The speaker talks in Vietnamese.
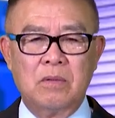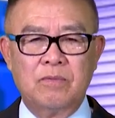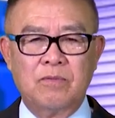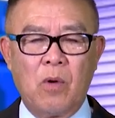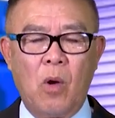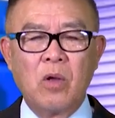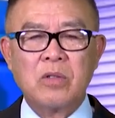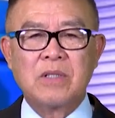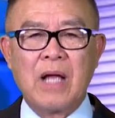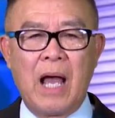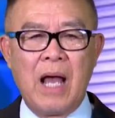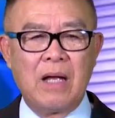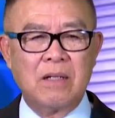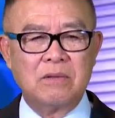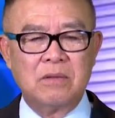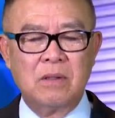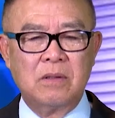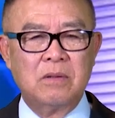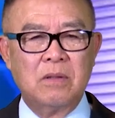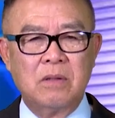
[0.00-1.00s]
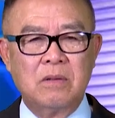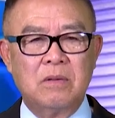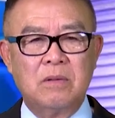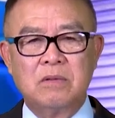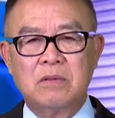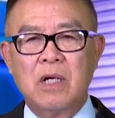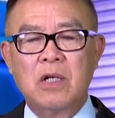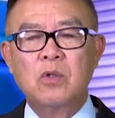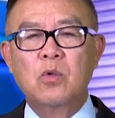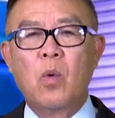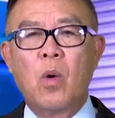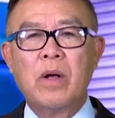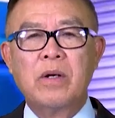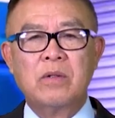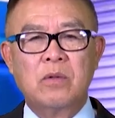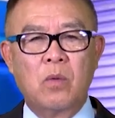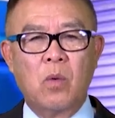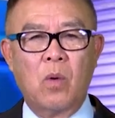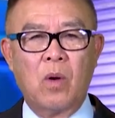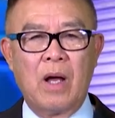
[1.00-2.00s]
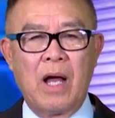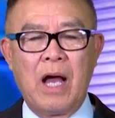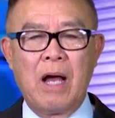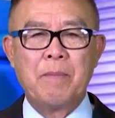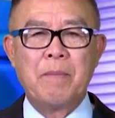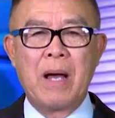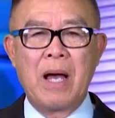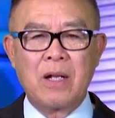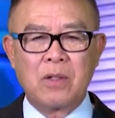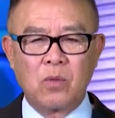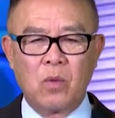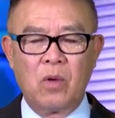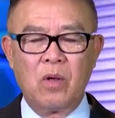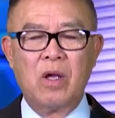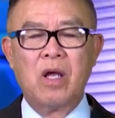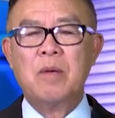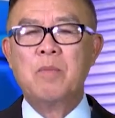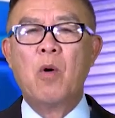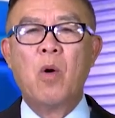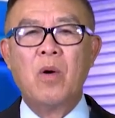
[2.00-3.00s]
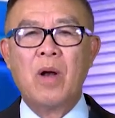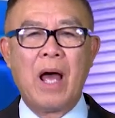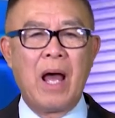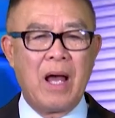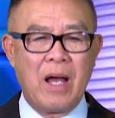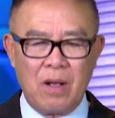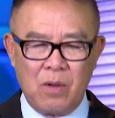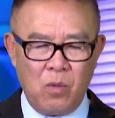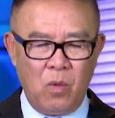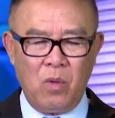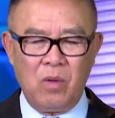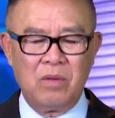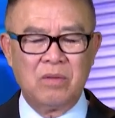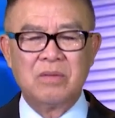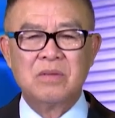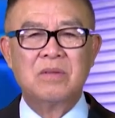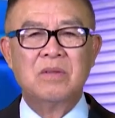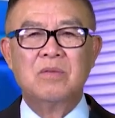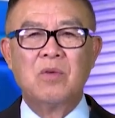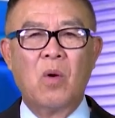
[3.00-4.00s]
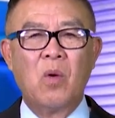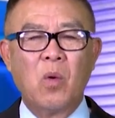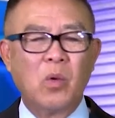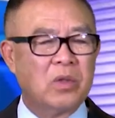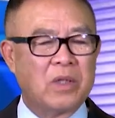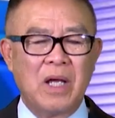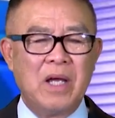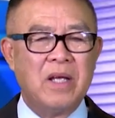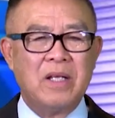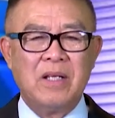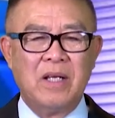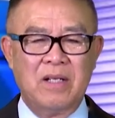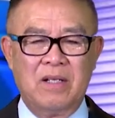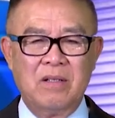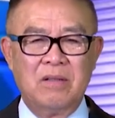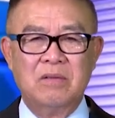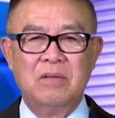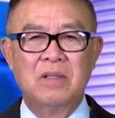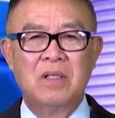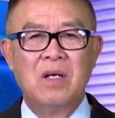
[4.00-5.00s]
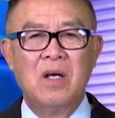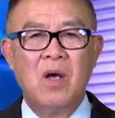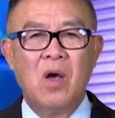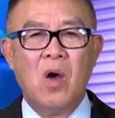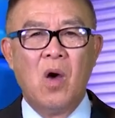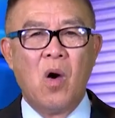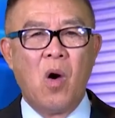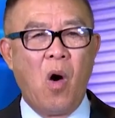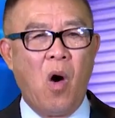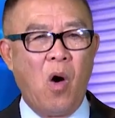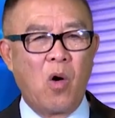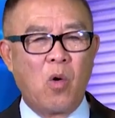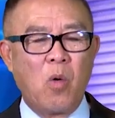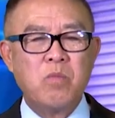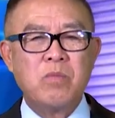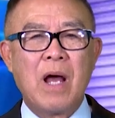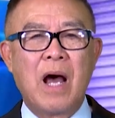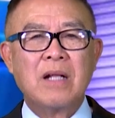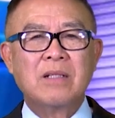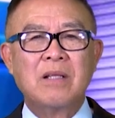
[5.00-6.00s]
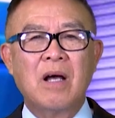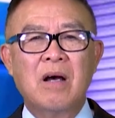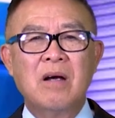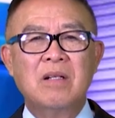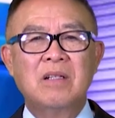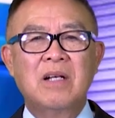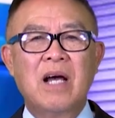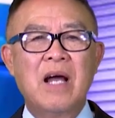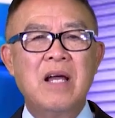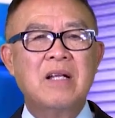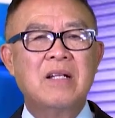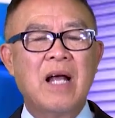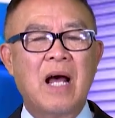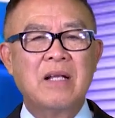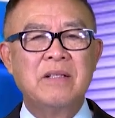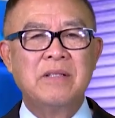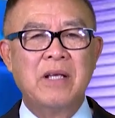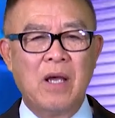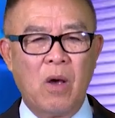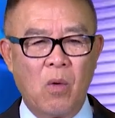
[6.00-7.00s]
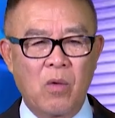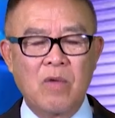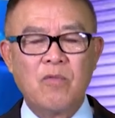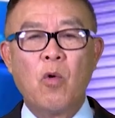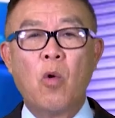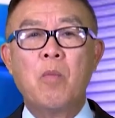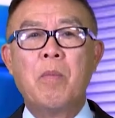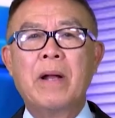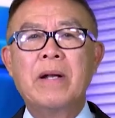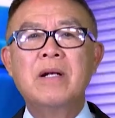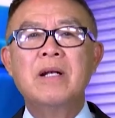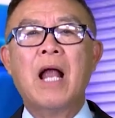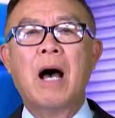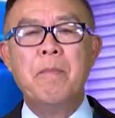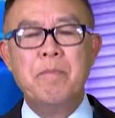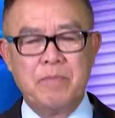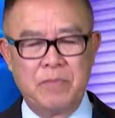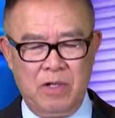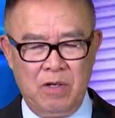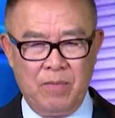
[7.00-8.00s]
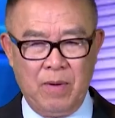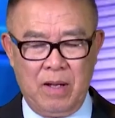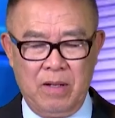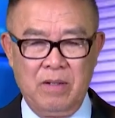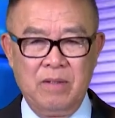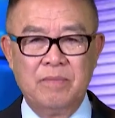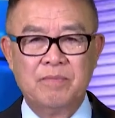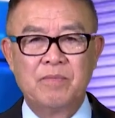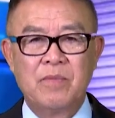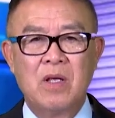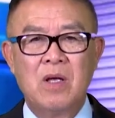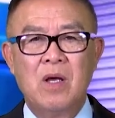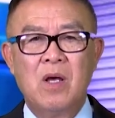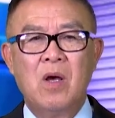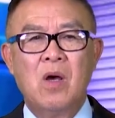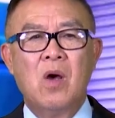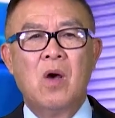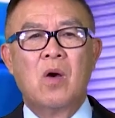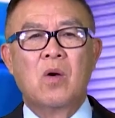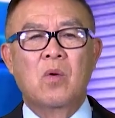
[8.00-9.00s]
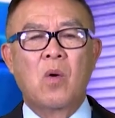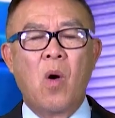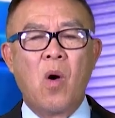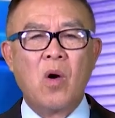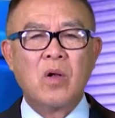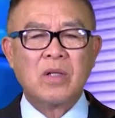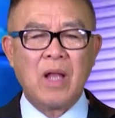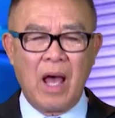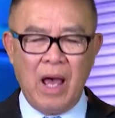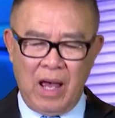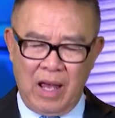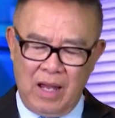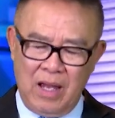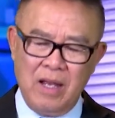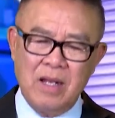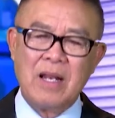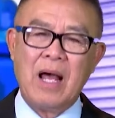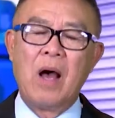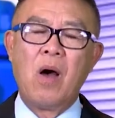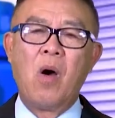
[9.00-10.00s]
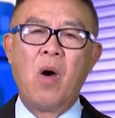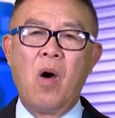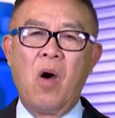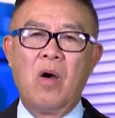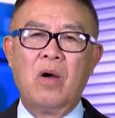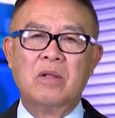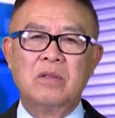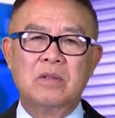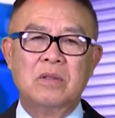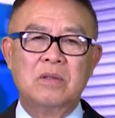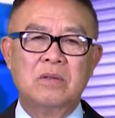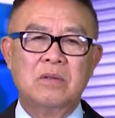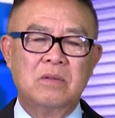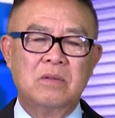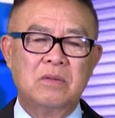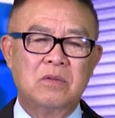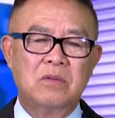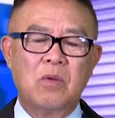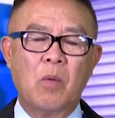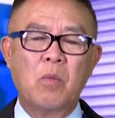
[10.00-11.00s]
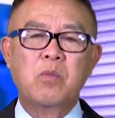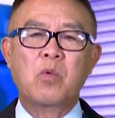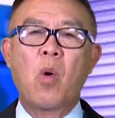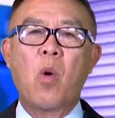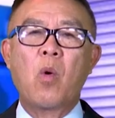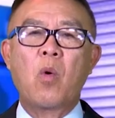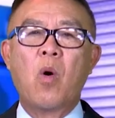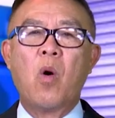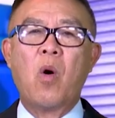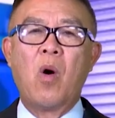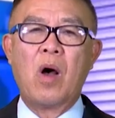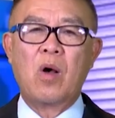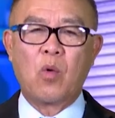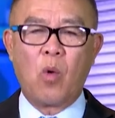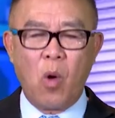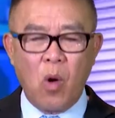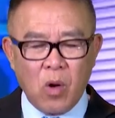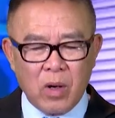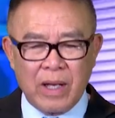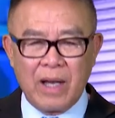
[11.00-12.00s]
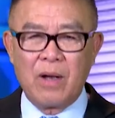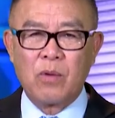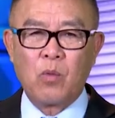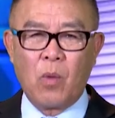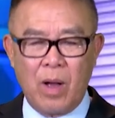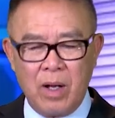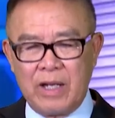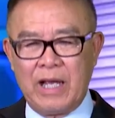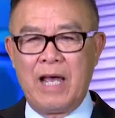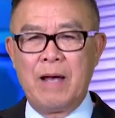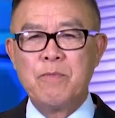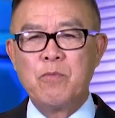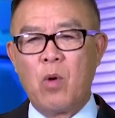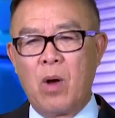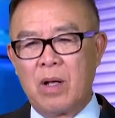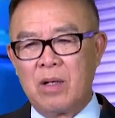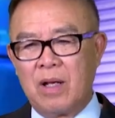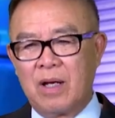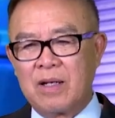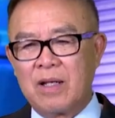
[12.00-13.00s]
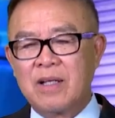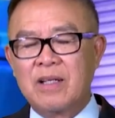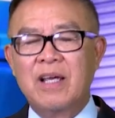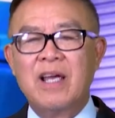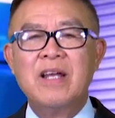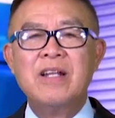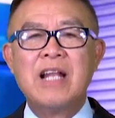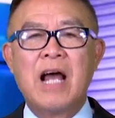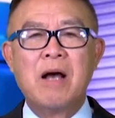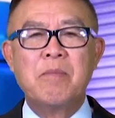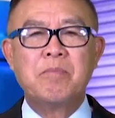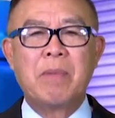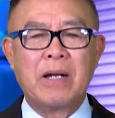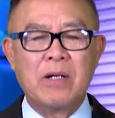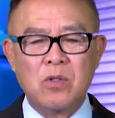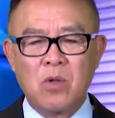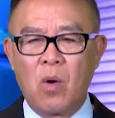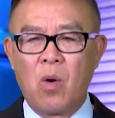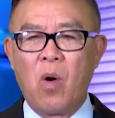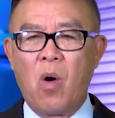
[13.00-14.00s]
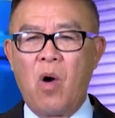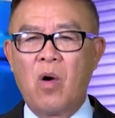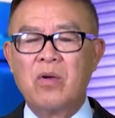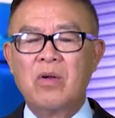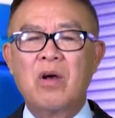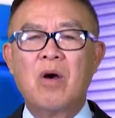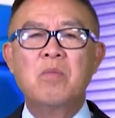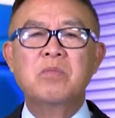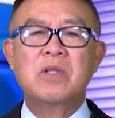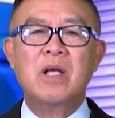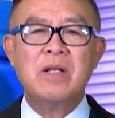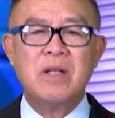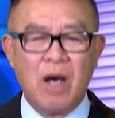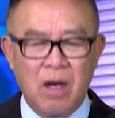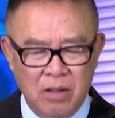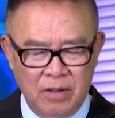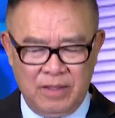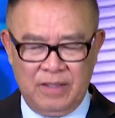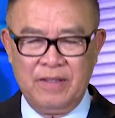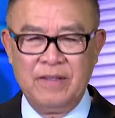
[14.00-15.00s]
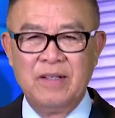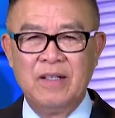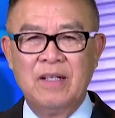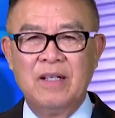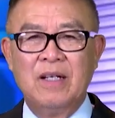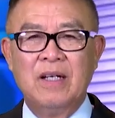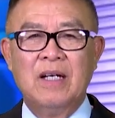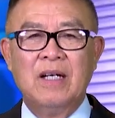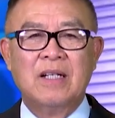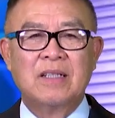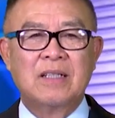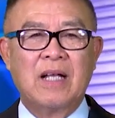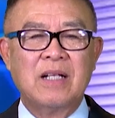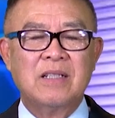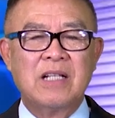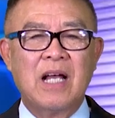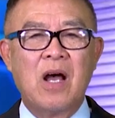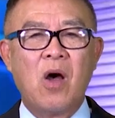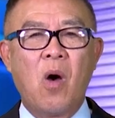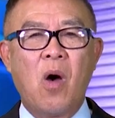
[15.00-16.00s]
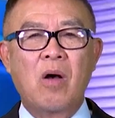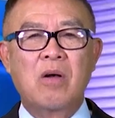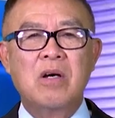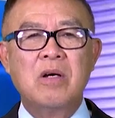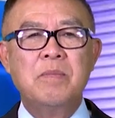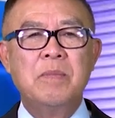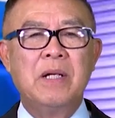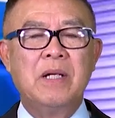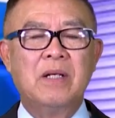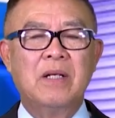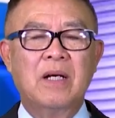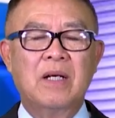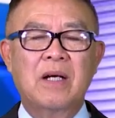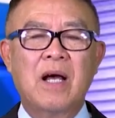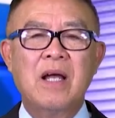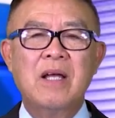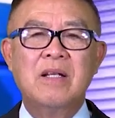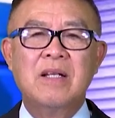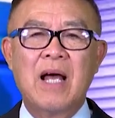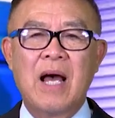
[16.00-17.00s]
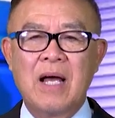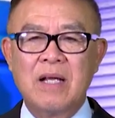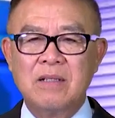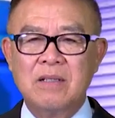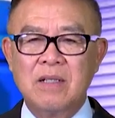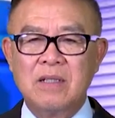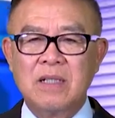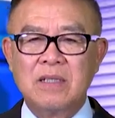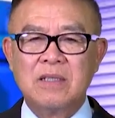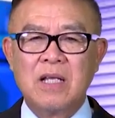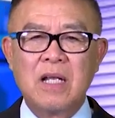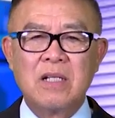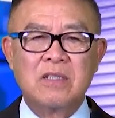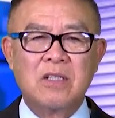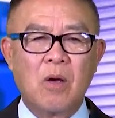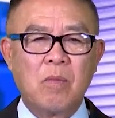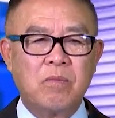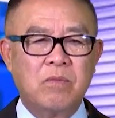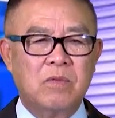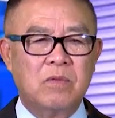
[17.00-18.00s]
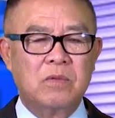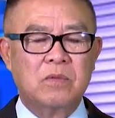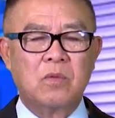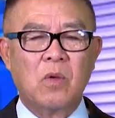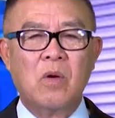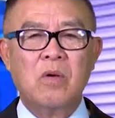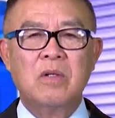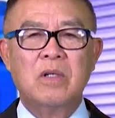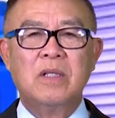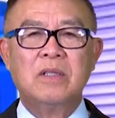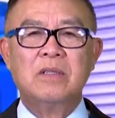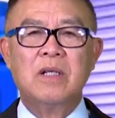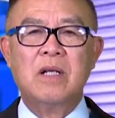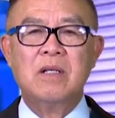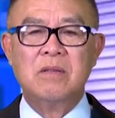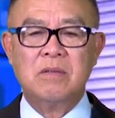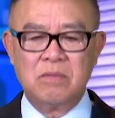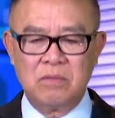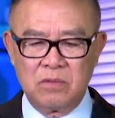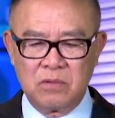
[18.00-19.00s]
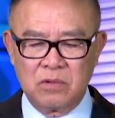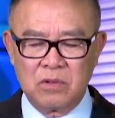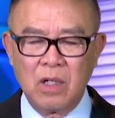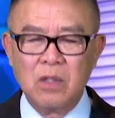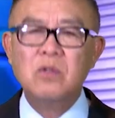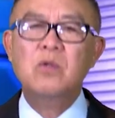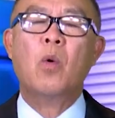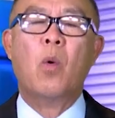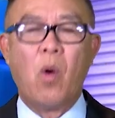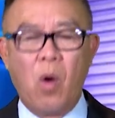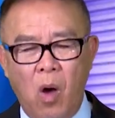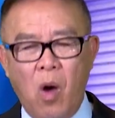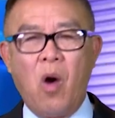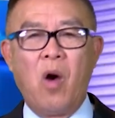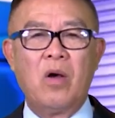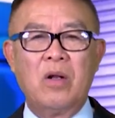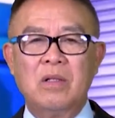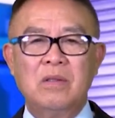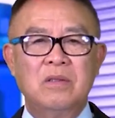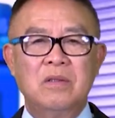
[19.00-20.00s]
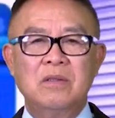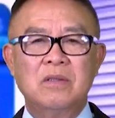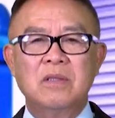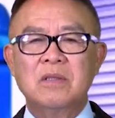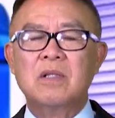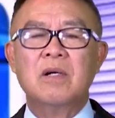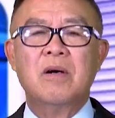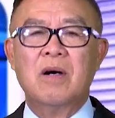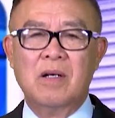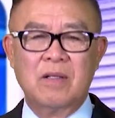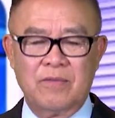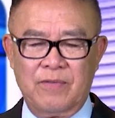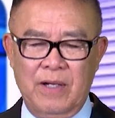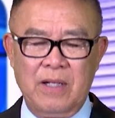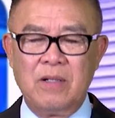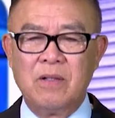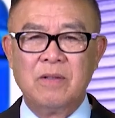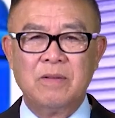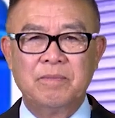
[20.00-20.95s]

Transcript: võ trang dân quân của Hamas, của Hezbollah, của Houthi gì đó, họ cũng đã từng gây ra nhiều cái vụ bắn lầm như vậy. Có thể là họ dụng cụ của họ có quá kém hoặc là cái kỹ năng bắn của họ nó không tới nơi, thành ra họ cứ bị gây ra những cái chết chóc cho người dân chính của họ như thường vậy.